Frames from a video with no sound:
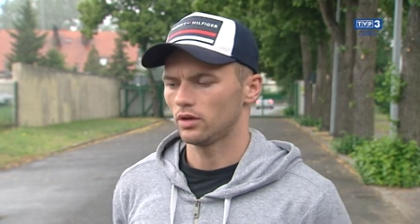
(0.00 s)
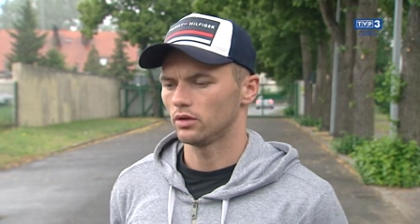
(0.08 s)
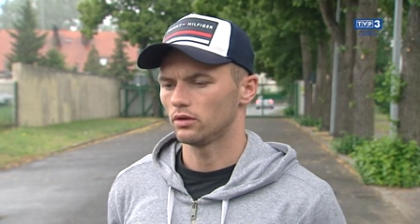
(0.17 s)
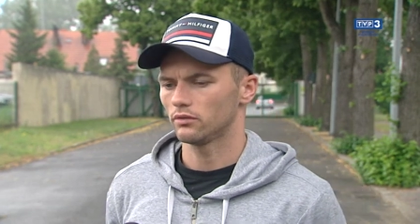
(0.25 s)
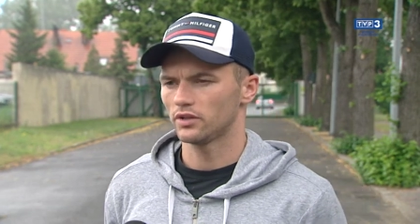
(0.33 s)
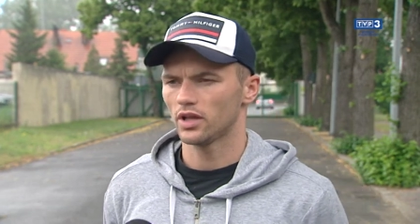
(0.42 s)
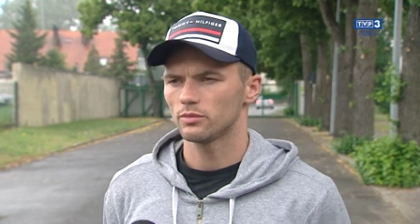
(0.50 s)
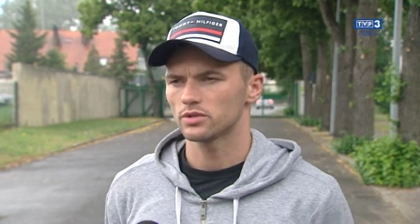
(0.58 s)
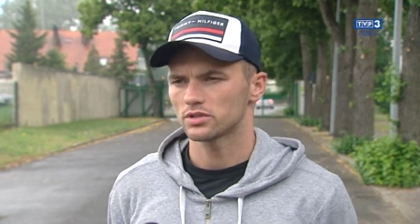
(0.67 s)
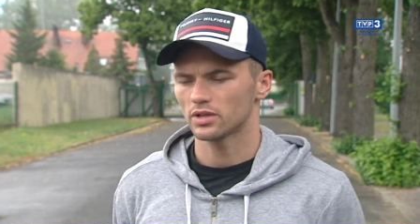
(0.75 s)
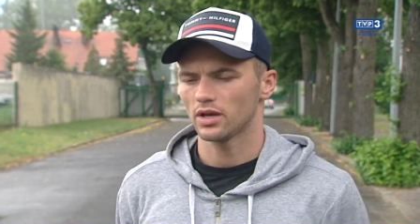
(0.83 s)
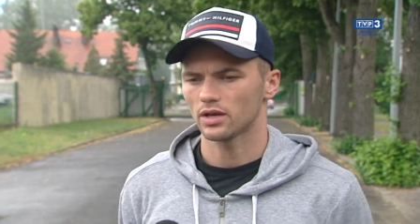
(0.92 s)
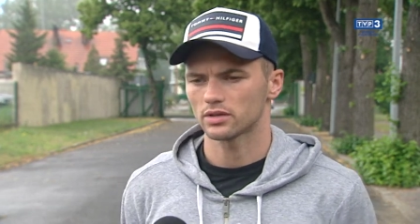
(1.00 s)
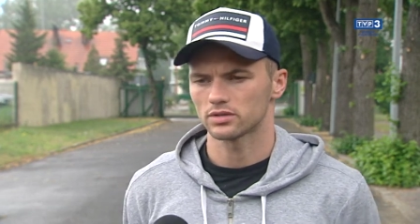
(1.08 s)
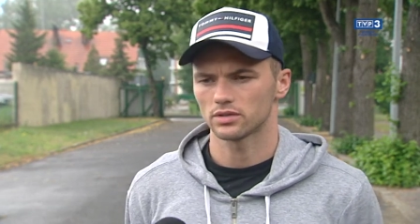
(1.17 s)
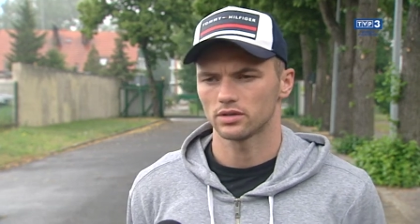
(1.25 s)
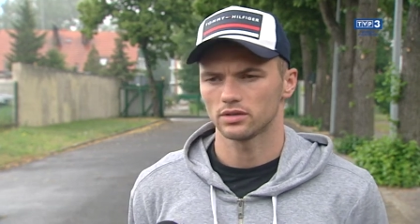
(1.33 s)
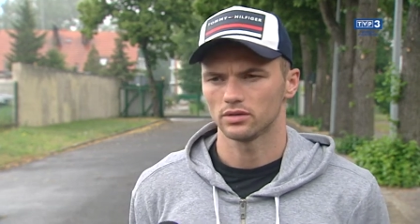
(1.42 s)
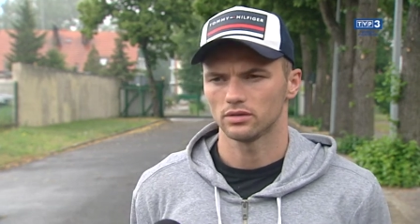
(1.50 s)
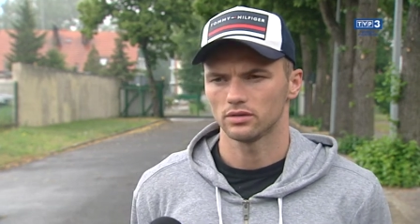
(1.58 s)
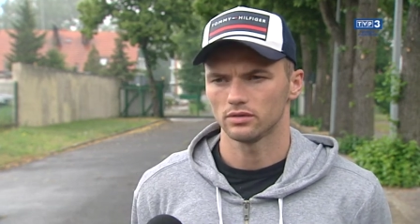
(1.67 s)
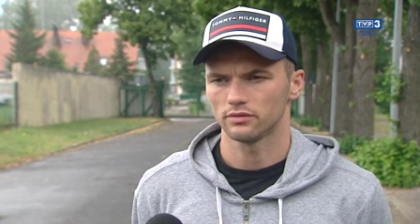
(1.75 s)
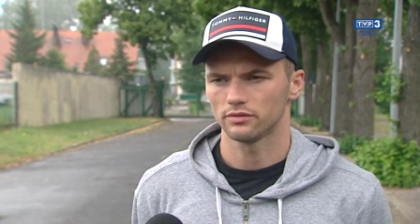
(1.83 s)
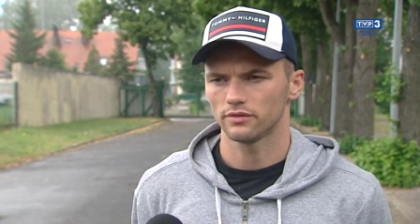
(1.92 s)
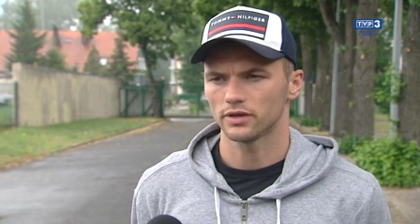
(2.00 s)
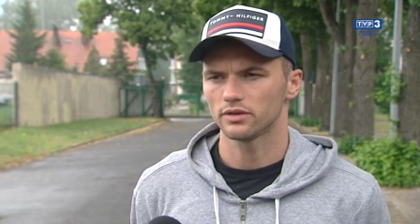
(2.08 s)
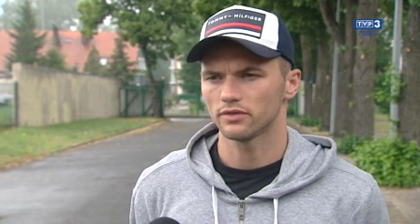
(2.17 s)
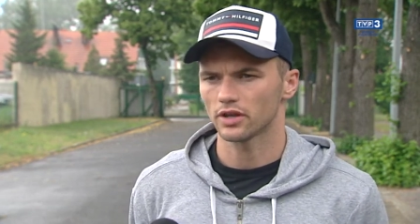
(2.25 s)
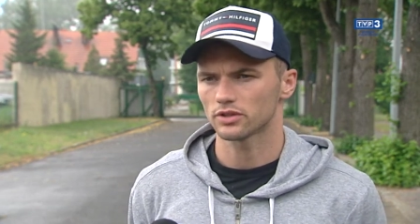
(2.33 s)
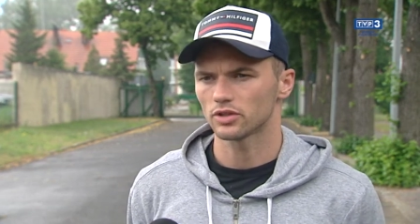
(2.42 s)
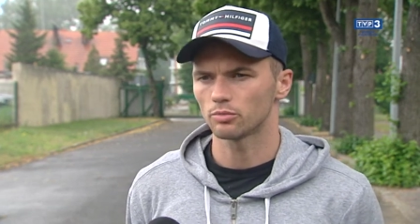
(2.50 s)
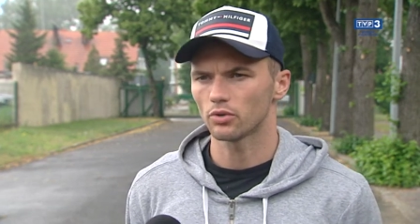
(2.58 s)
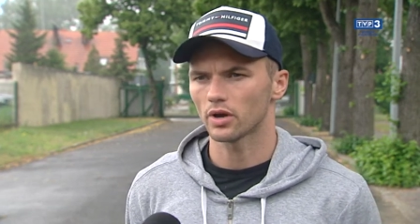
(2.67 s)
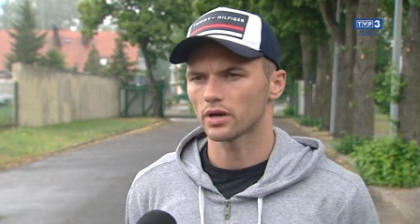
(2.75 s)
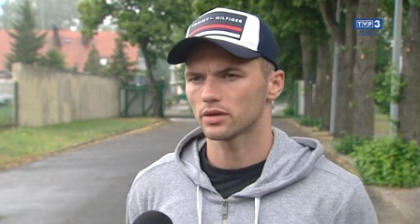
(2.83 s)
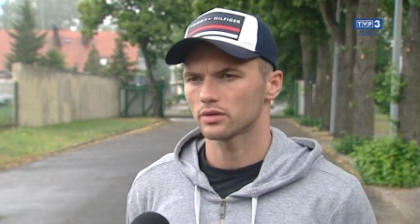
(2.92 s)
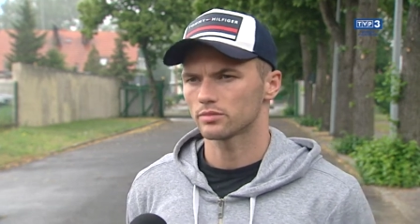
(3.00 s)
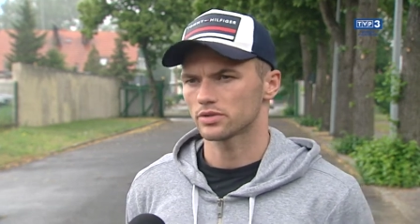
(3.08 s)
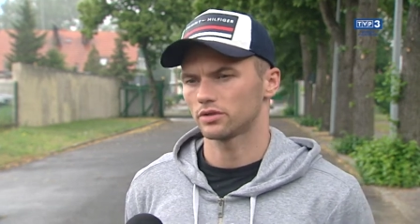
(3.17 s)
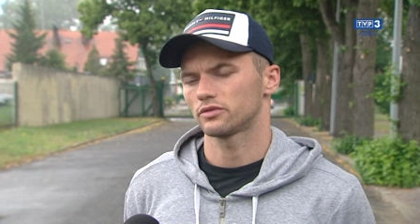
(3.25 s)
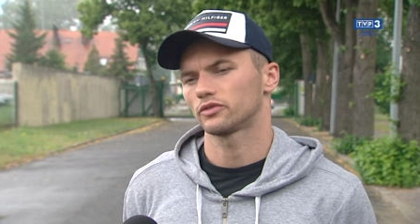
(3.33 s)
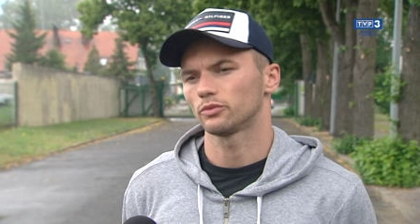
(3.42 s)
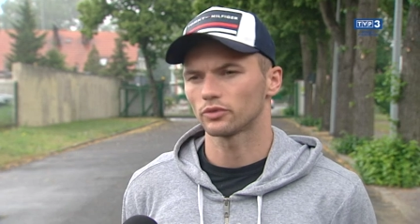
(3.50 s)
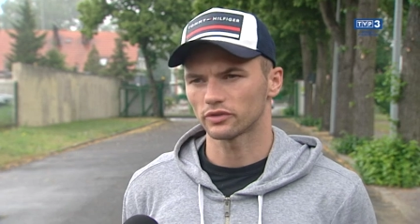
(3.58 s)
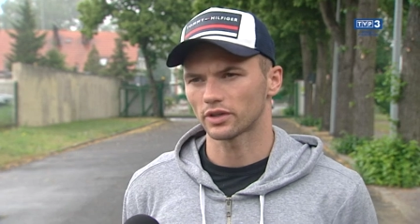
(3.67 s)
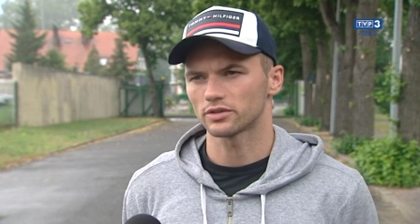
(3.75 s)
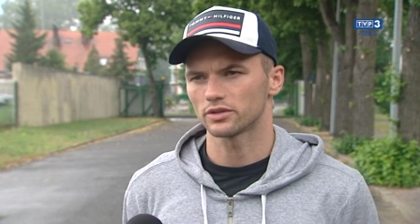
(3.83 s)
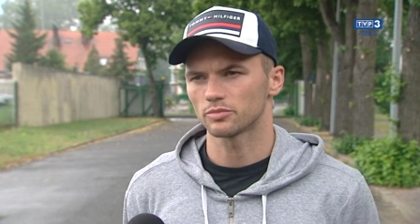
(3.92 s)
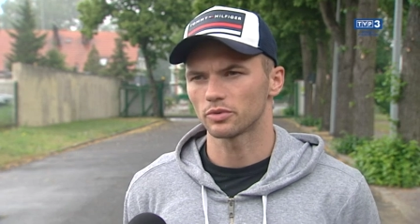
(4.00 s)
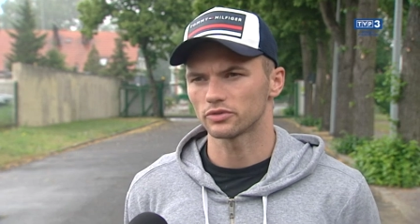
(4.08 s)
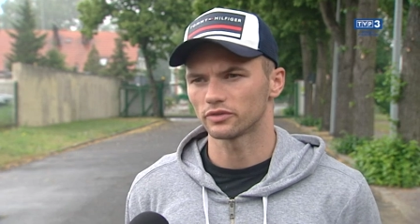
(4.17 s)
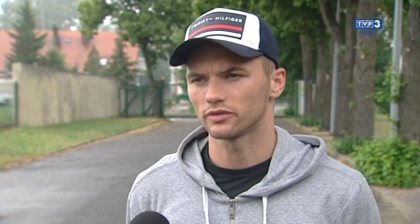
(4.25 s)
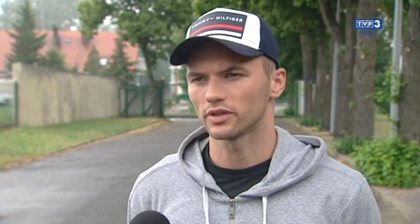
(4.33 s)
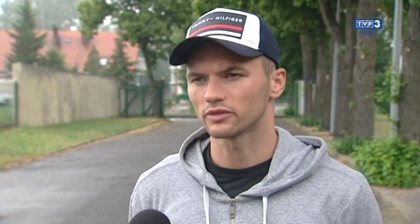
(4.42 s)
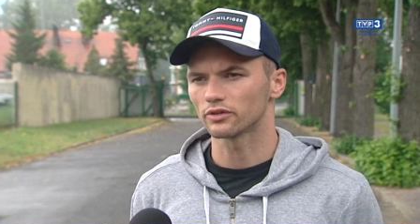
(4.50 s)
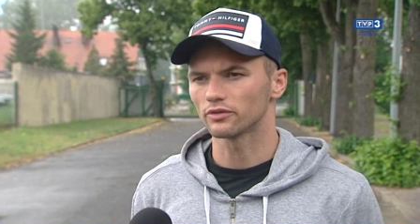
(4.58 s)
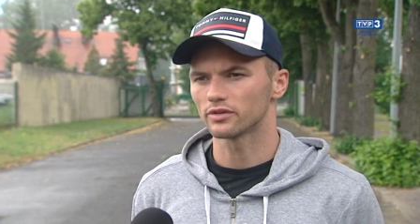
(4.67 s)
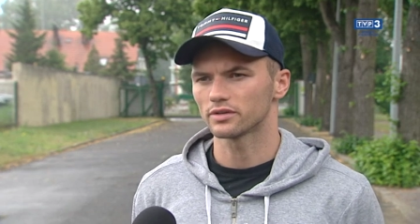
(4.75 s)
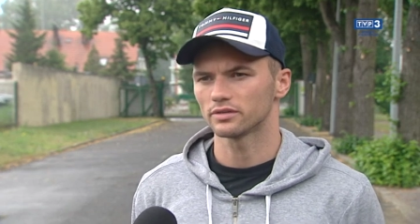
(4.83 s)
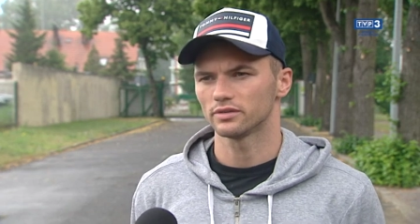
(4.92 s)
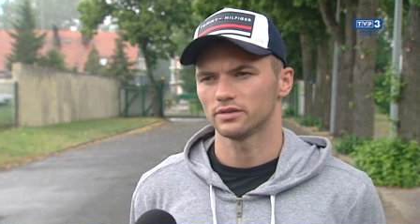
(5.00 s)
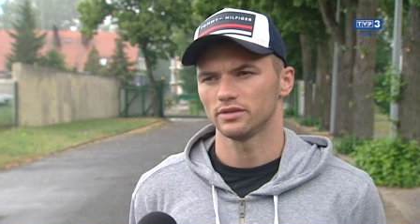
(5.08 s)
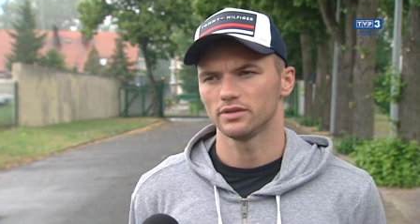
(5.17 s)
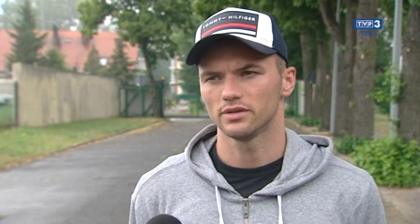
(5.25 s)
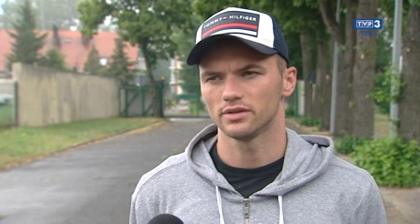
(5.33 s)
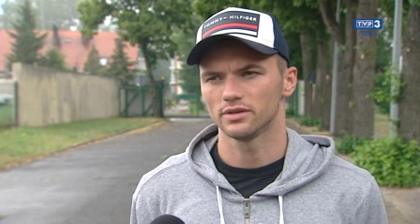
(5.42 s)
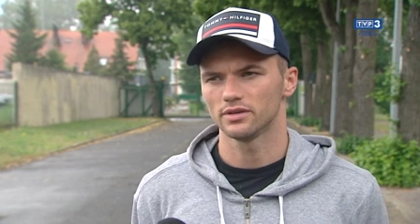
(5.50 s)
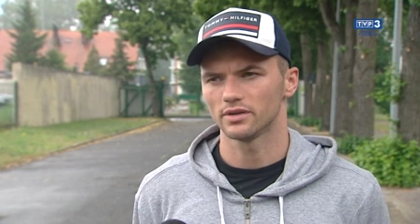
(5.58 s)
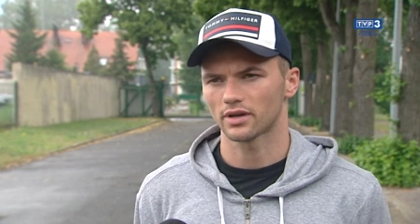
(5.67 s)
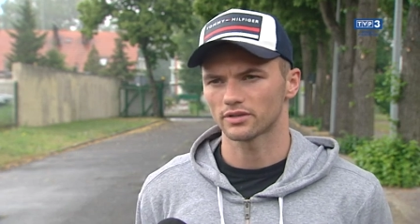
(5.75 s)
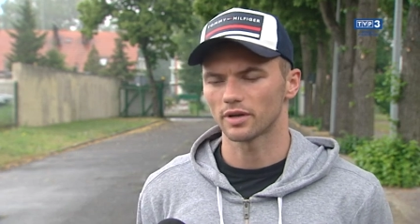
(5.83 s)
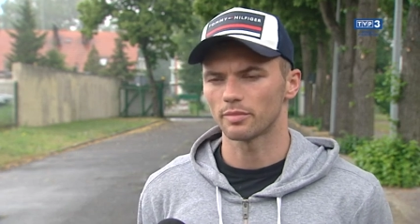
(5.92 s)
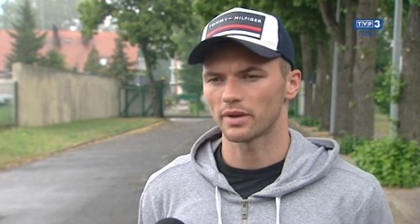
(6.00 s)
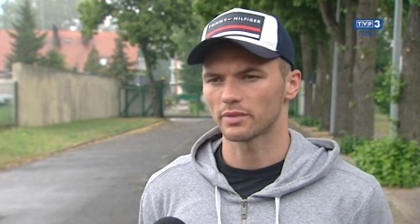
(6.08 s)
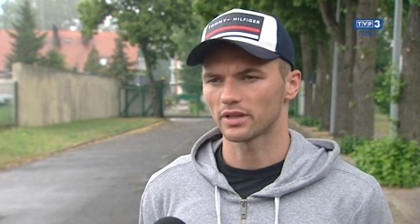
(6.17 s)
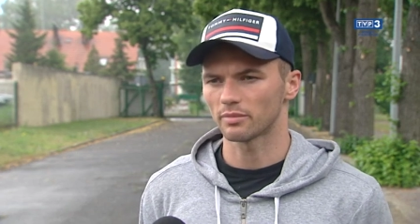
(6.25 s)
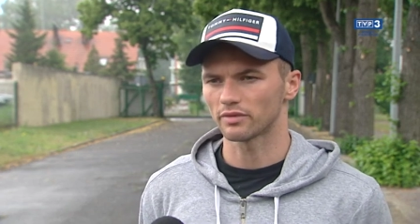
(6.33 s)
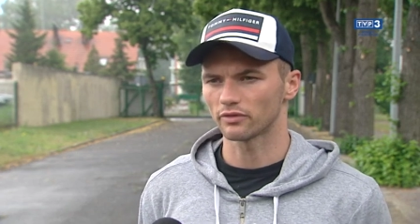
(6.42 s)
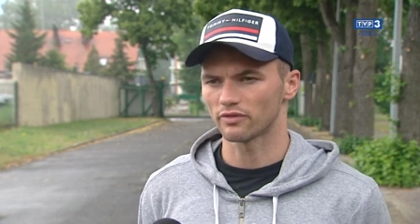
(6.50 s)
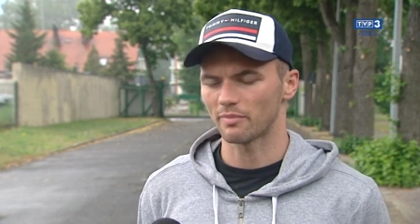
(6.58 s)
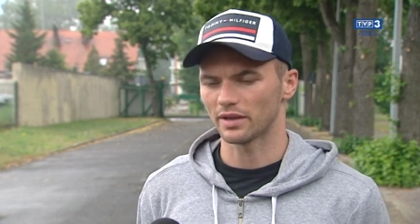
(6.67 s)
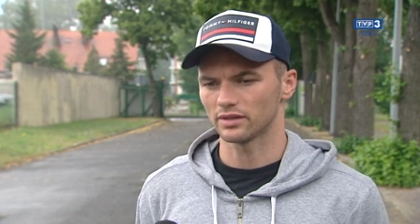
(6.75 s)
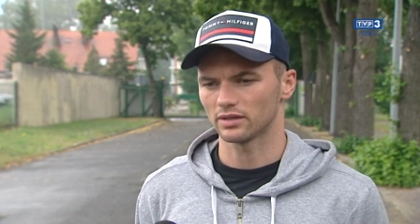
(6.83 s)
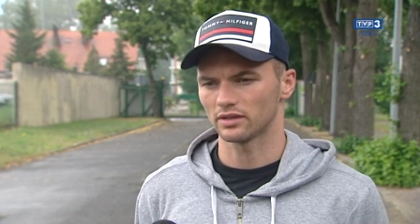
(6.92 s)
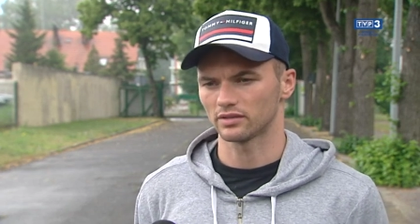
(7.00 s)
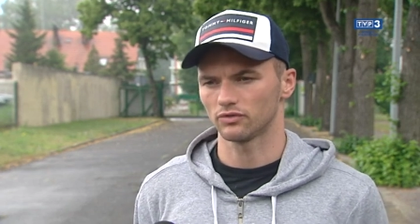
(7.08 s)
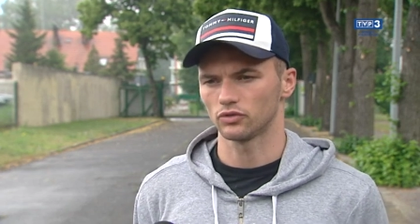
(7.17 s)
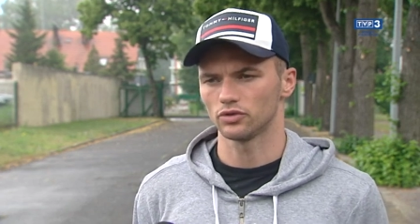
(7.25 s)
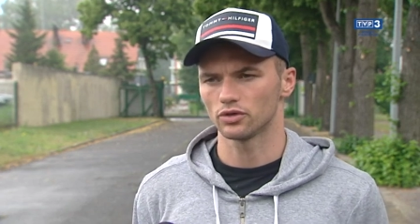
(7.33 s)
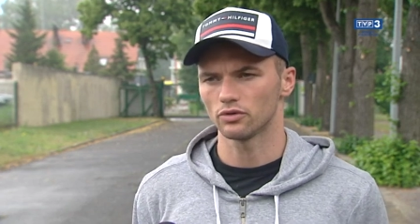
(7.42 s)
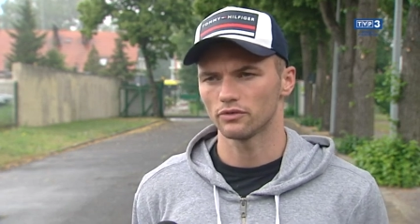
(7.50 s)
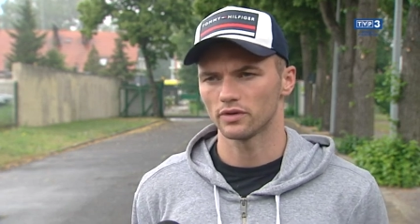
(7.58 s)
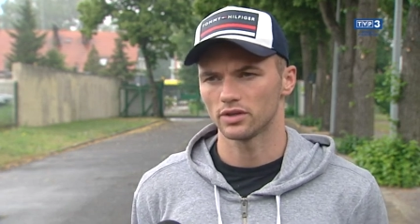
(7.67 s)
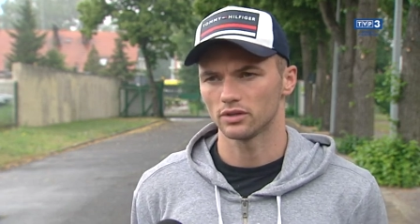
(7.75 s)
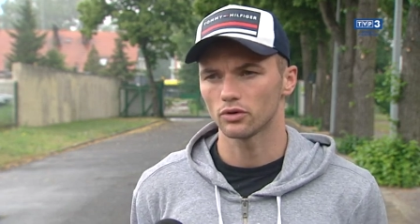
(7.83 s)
E, no wydaje mi się, że tak, że fajnie wygrać ten puchar. Przede wszystkim to jest jakiś też bodziec finansowy. E, jakaś tam premia na pewno wpadnie dla zawodników.